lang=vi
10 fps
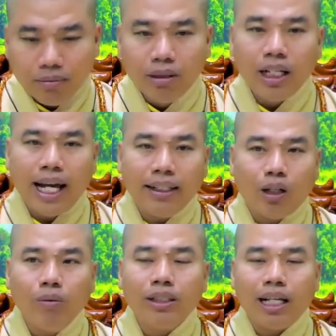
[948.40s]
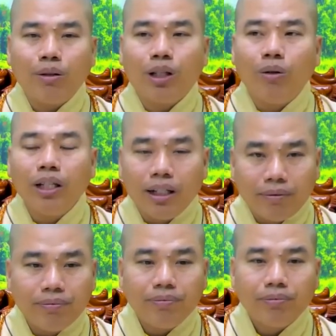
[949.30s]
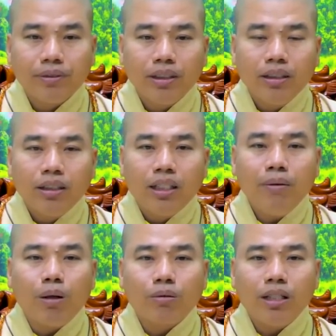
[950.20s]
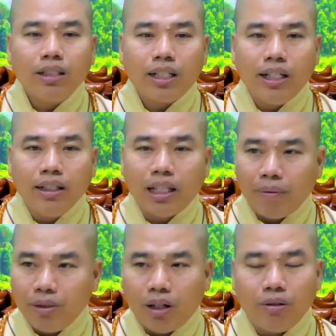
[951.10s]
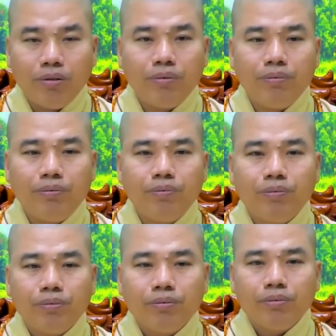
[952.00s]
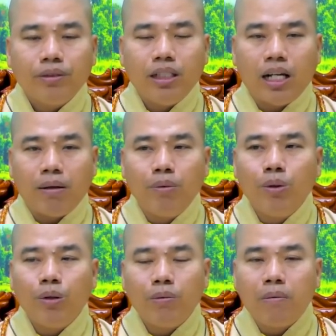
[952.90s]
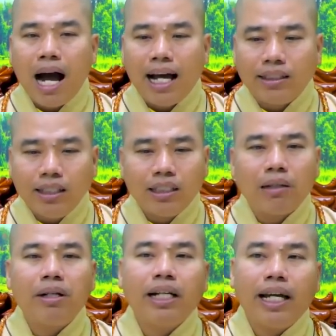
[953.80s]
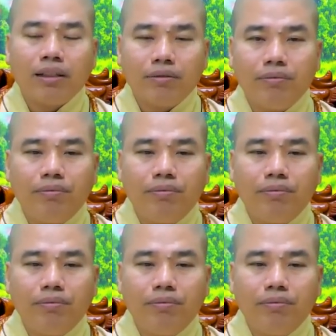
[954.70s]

12 chỗ 16 chỗ gì đó với một chiếc xe điện 8 chỗ và mua ba chiếc xe ba gác,